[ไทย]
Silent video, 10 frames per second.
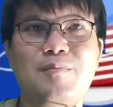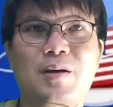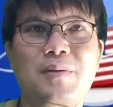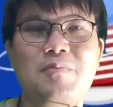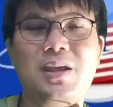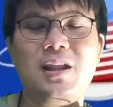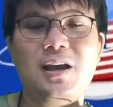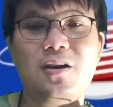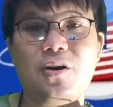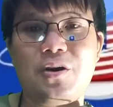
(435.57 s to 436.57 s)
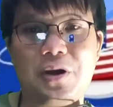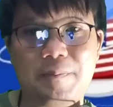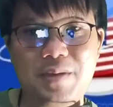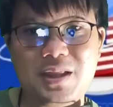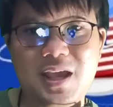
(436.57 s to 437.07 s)
เพราะมันมีเรื่องของ
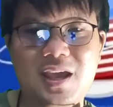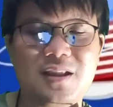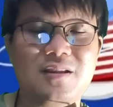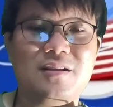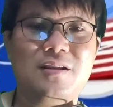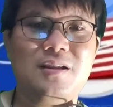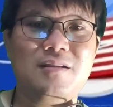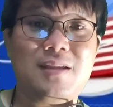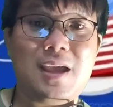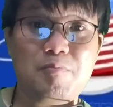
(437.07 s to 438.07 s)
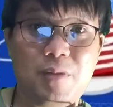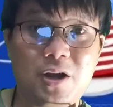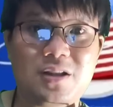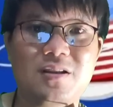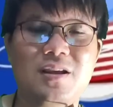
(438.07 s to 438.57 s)
Copy Trade Trade
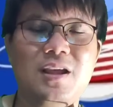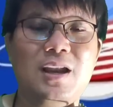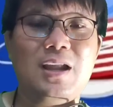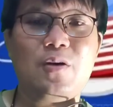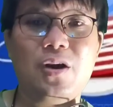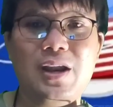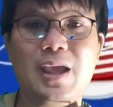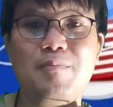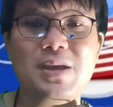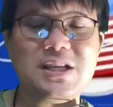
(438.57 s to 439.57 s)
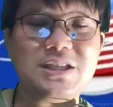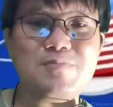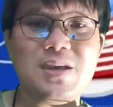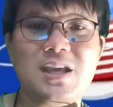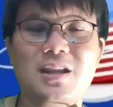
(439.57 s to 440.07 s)
Bot แล้วก็เหรียญ
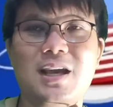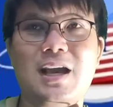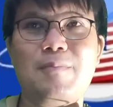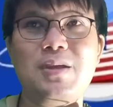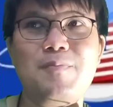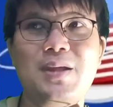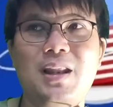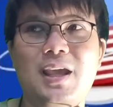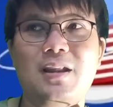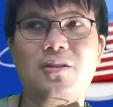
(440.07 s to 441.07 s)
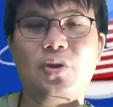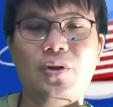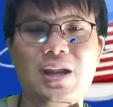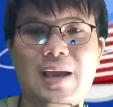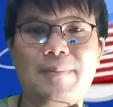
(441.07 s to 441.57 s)
BGB นะครับที่เป็นเหรียญ
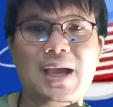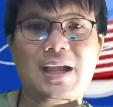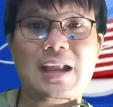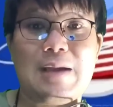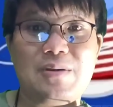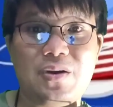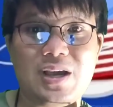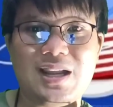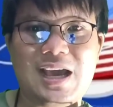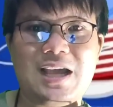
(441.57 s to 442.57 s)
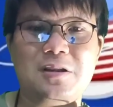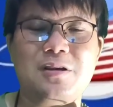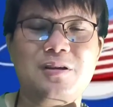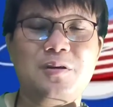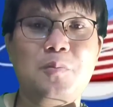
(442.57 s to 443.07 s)
ต้นน้ำกลางน้ำของกระดาน
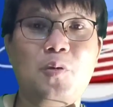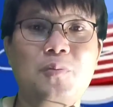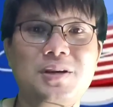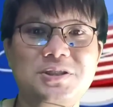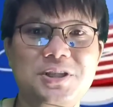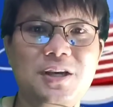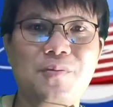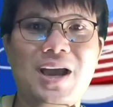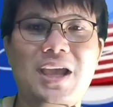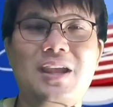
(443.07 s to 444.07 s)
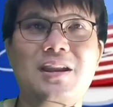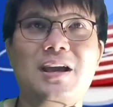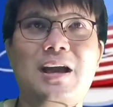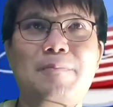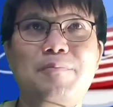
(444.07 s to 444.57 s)
ผมก็ซื้อไว้
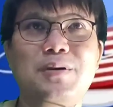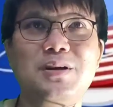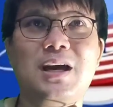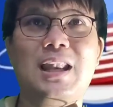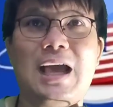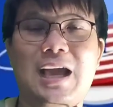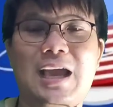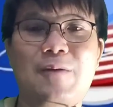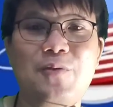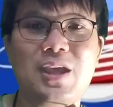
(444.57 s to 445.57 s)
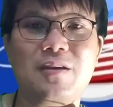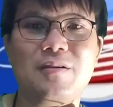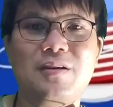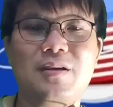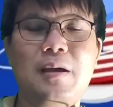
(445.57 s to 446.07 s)
นะครับเพื่อหลังhalving
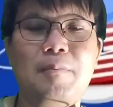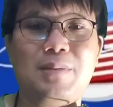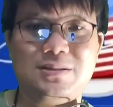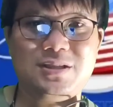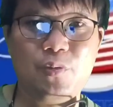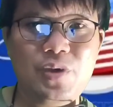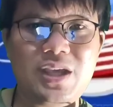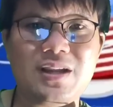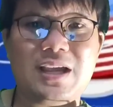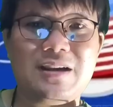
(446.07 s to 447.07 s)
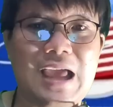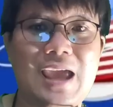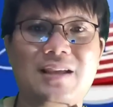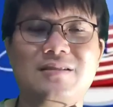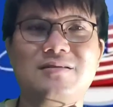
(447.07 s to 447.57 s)
มันจะวิ่งแร
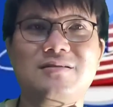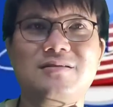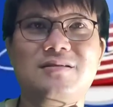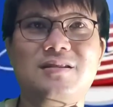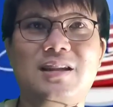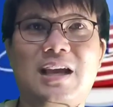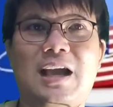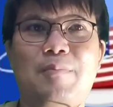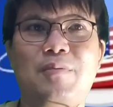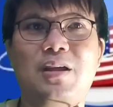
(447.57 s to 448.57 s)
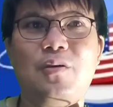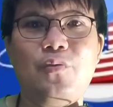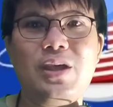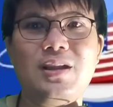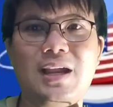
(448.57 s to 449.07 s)
งๆนะครับ
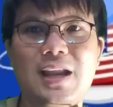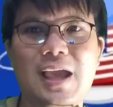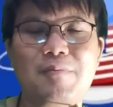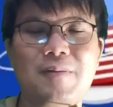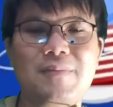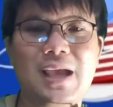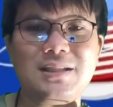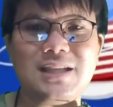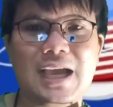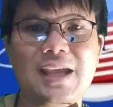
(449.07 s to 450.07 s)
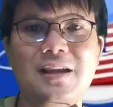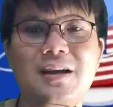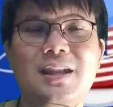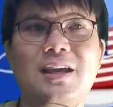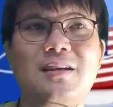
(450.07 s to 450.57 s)
วิ่งแรงๆแบบได้ใจเล
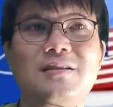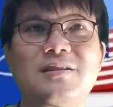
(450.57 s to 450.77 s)
ยนะ